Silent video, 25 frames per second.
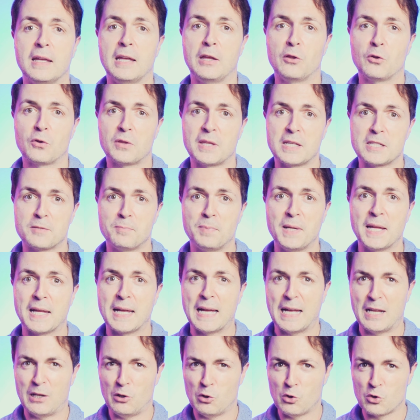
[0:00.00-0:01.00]
y no te
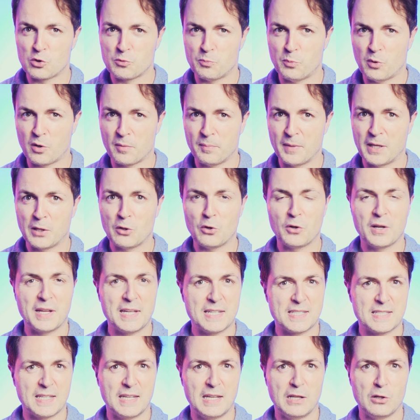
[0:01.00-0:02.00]
explican los
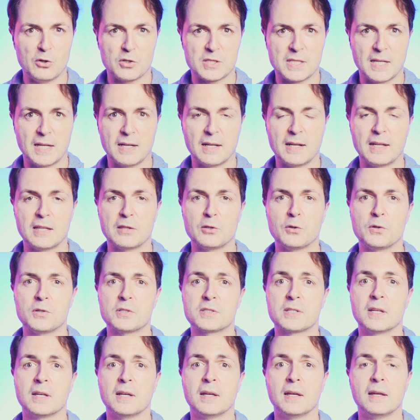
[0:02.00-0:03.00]
pormenores y los
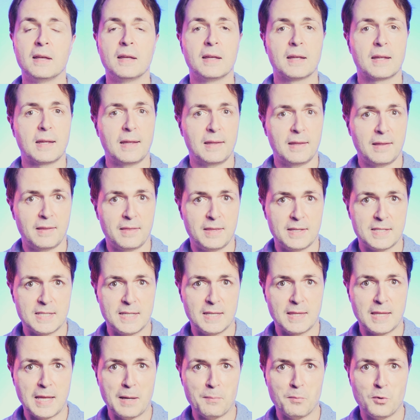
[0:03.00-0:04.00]
secretos que
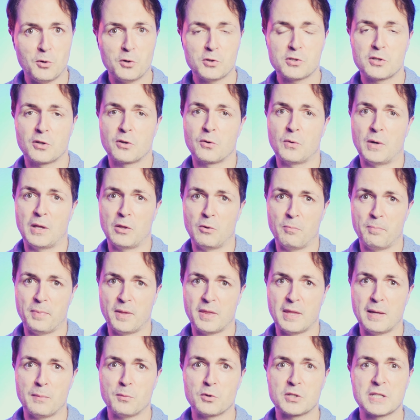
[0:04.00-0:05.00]
necesitamos cuando
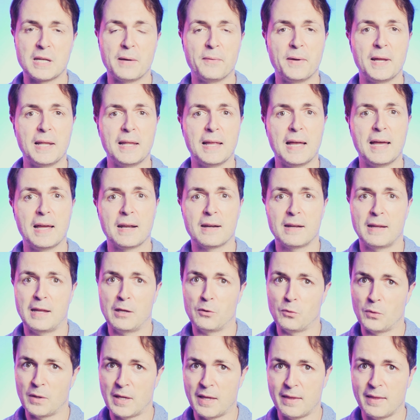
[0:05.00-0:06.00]
empezamos a bailar
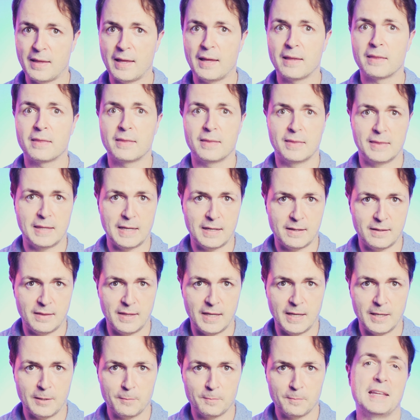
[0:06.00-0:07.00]
en una edad
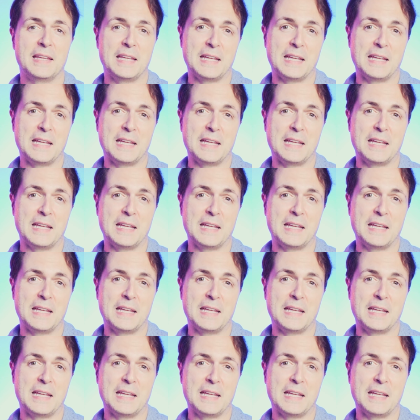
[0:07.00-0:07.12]
tardía.